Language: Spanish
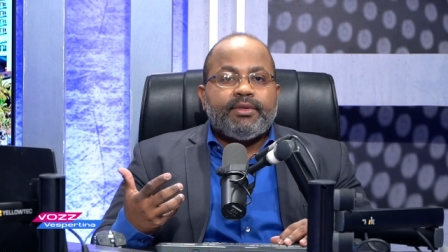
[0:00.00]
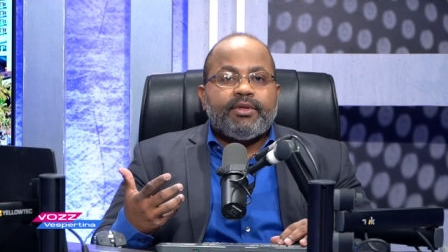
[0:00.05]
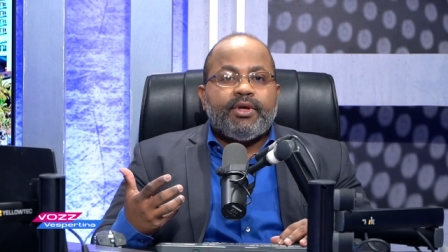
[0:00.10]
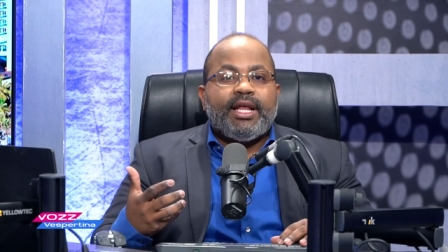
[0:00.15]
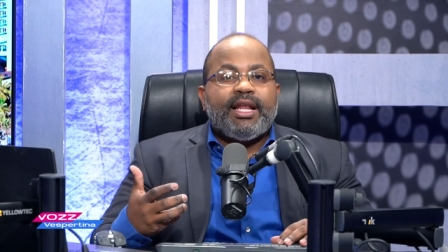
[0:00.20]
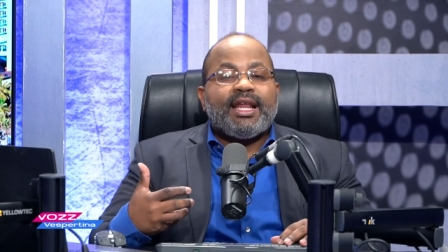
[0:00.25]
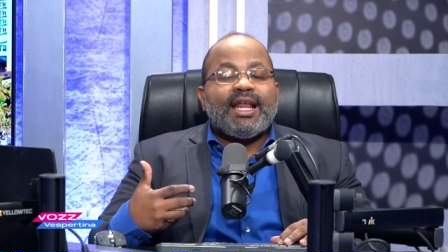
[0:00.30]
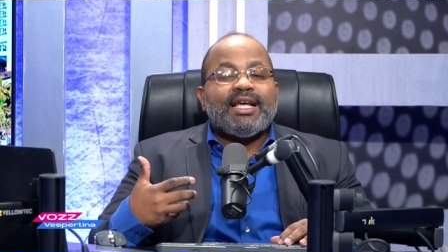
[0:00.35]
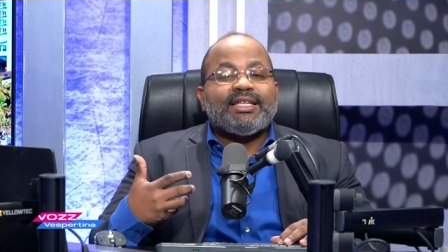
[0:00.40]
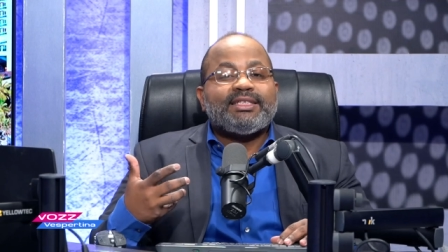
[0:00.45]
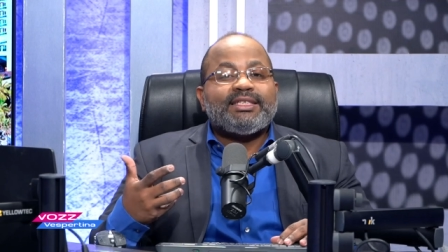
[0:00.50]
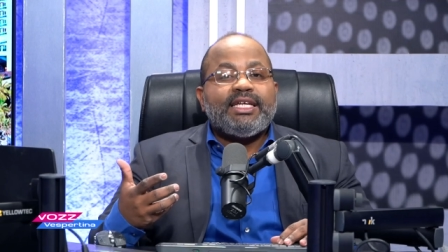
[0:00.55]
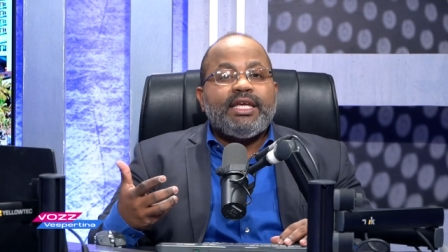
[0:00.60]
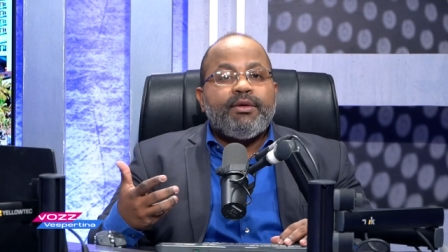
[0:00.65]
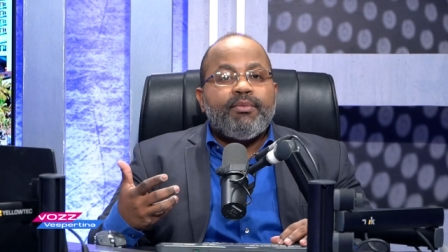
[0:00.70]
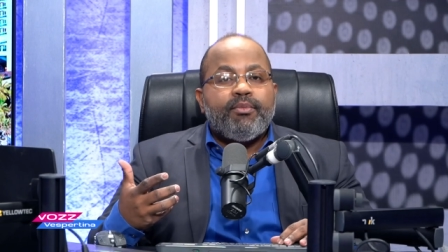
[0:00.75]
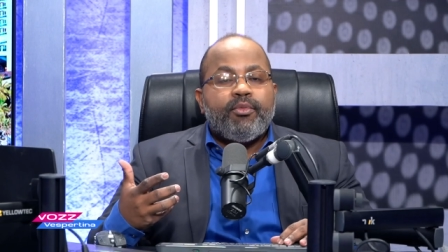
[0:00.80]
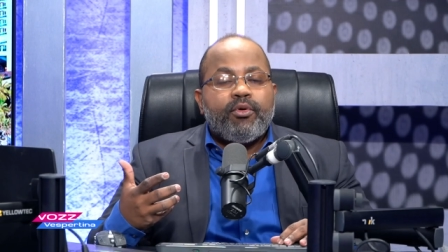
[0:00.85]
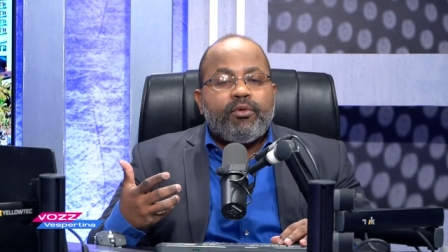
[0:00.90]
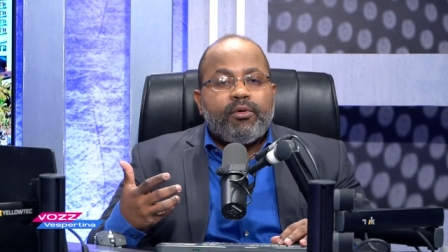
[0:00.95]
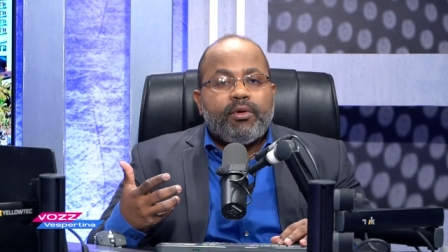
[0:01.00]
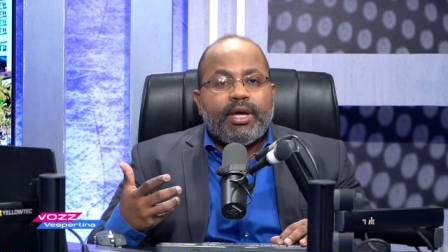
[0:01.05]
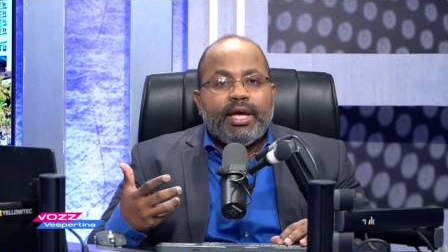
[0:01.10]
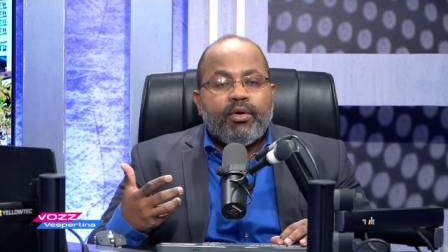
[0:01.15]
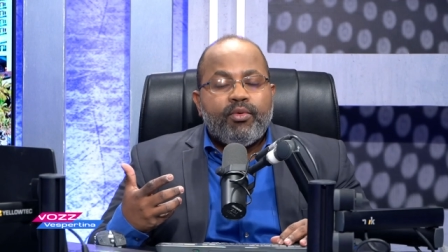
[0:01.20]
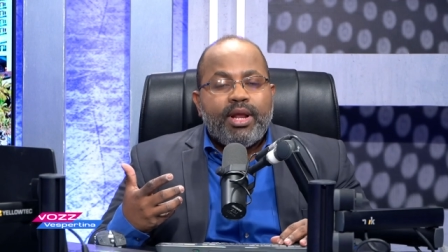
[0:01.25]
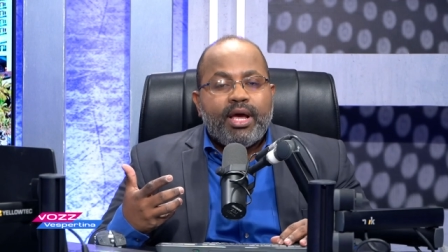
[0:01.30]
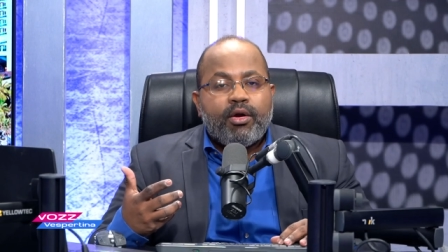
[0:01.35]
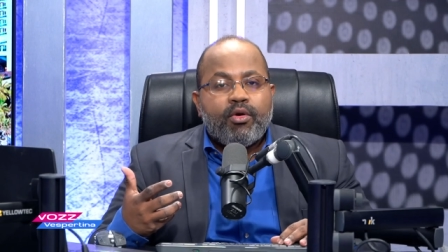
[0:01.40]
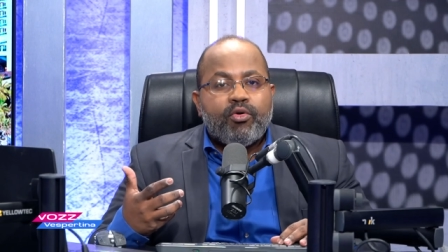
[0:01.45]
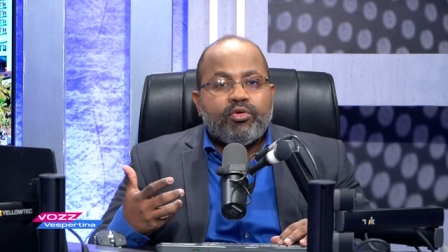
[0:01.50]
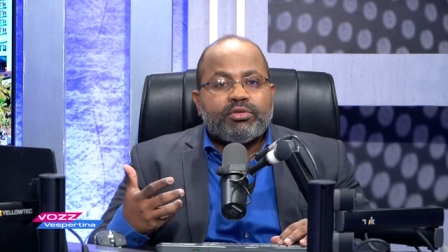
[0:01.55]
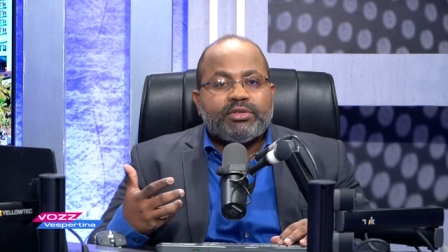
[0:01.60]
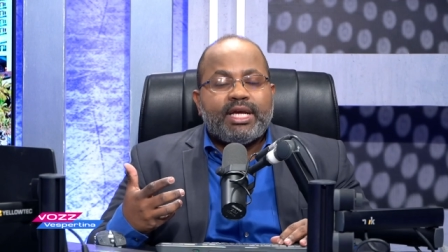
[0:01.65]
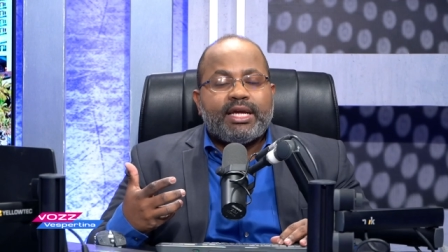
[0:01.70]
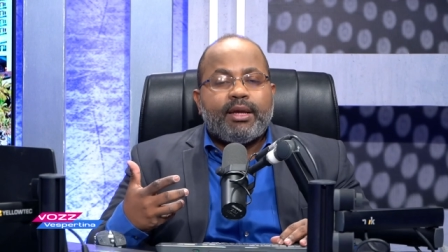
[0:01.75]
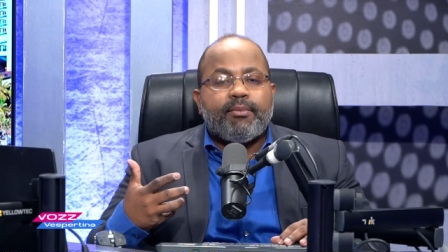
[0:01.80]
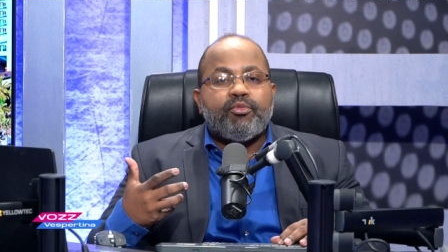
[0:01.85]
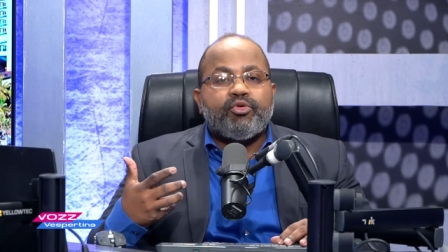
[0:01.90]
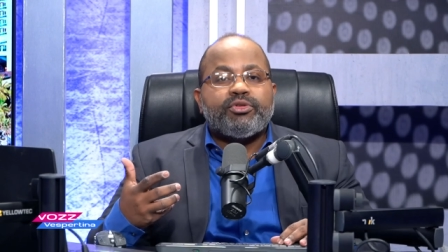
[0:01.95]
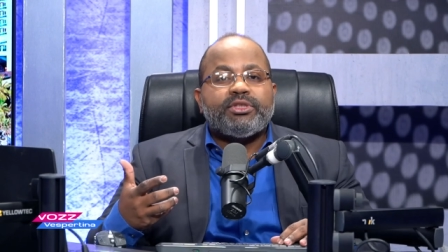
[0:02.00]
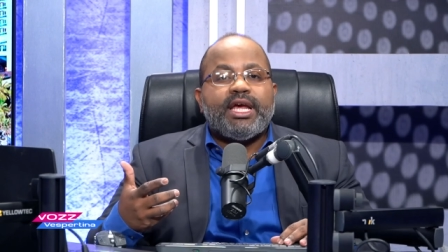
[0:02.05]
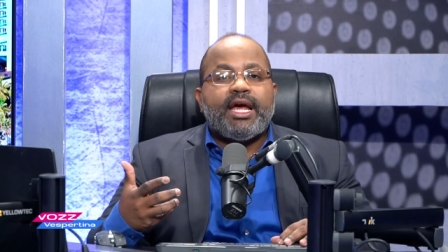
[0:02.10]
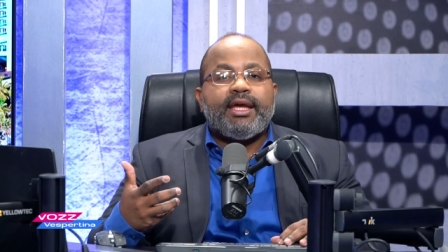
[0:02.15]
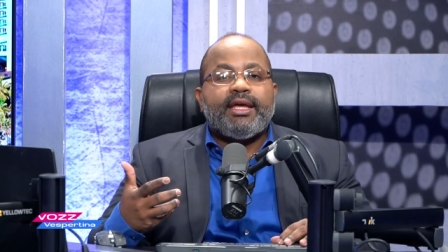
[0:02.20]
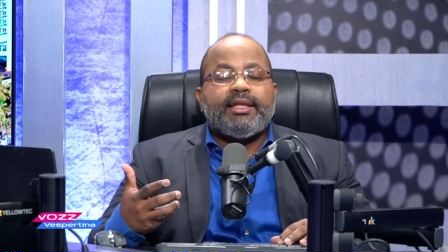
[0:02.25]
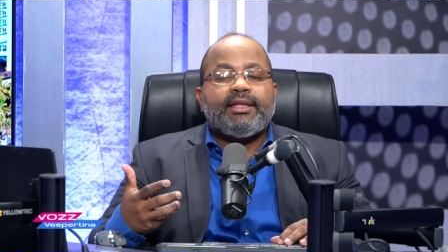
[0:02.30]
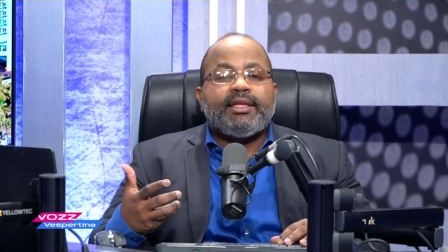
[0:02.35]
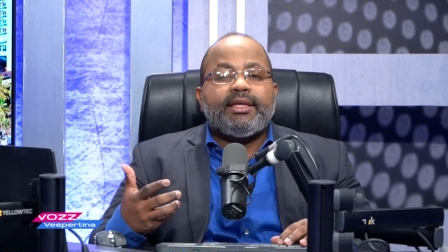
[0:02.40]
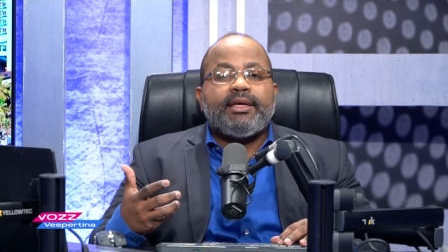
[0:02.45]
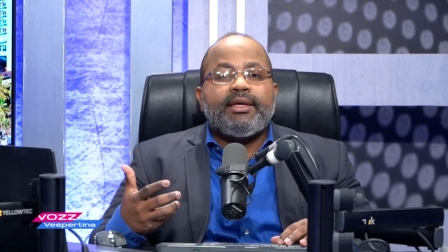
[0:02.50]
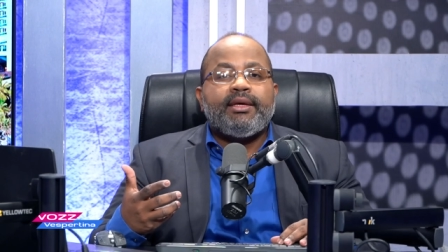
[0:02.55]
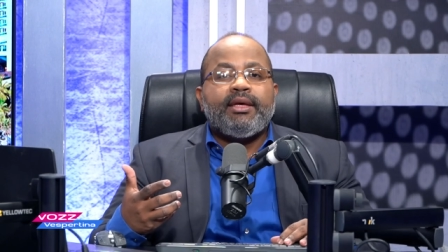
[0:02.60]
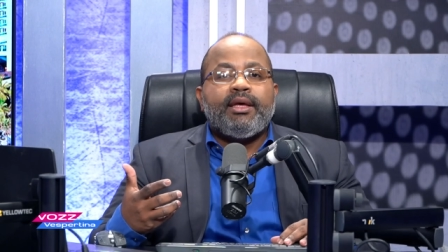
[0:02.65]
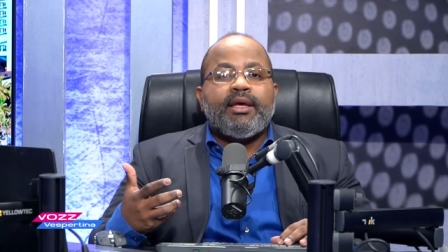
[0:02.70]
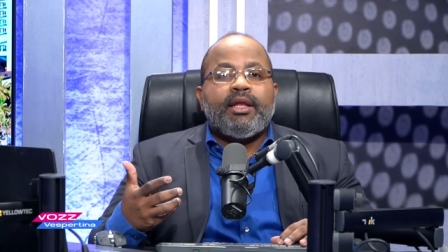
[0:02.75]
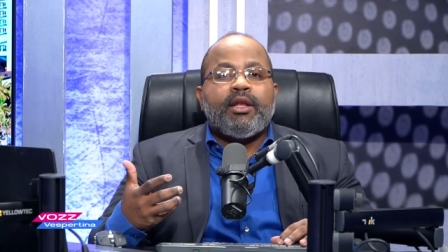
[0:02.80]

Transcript: el racismo es una cosa que mucha gente